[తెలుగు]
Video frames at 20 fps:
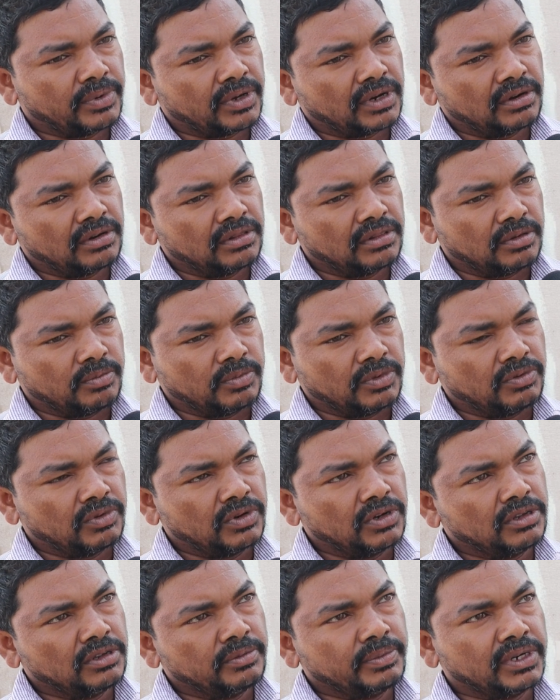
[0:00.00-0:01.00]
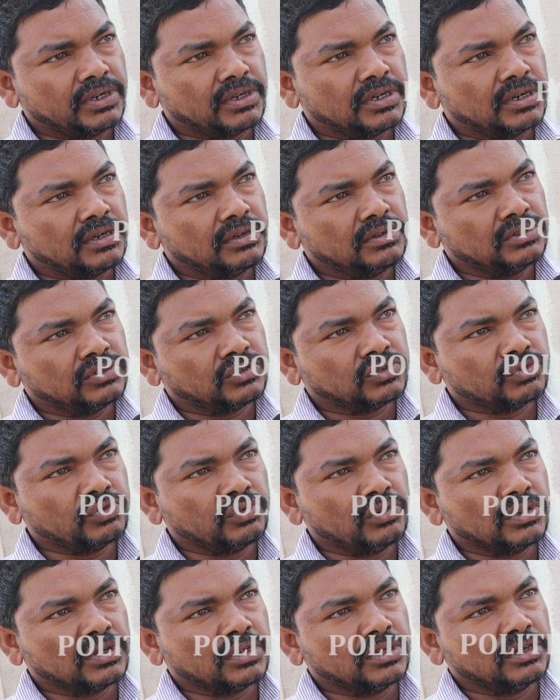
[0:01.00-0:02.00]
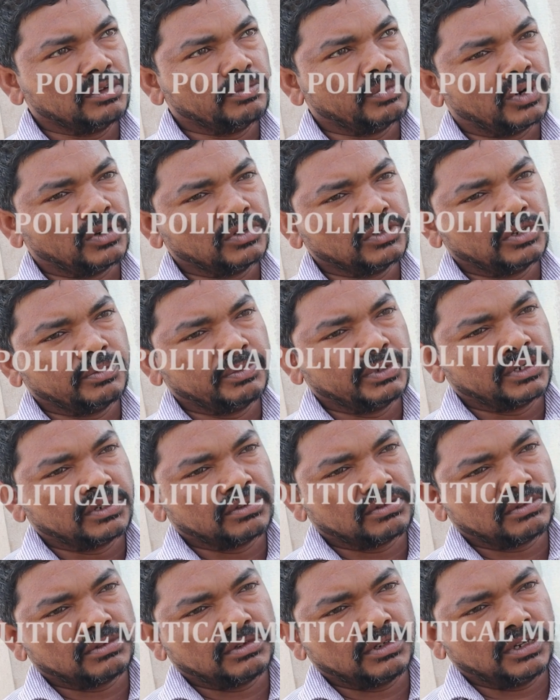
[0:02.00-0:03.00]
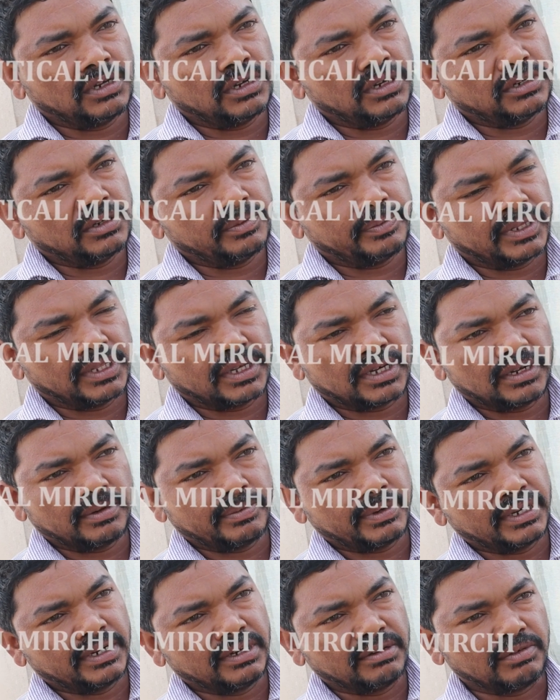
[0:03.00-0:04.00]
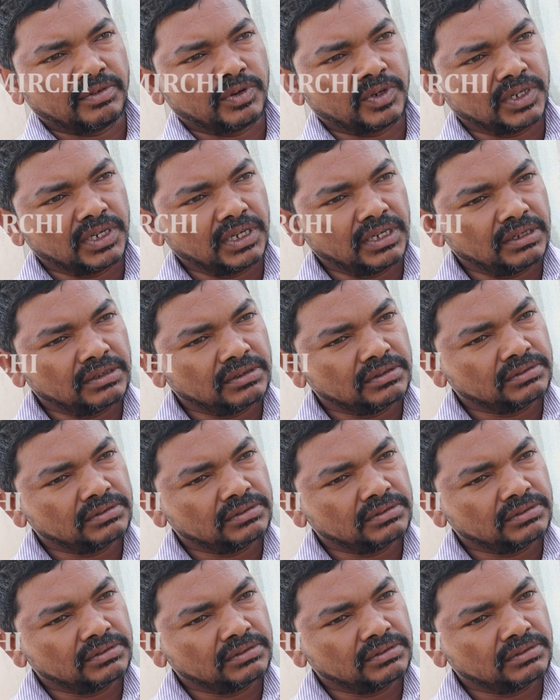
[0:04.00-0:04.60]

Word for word: పర్లేదు అమ్మఒడి పెట్టాడు స్కూల్కి బాగు చేపించడం అన్ని పథకాలు బాగానే ఉన్నాయి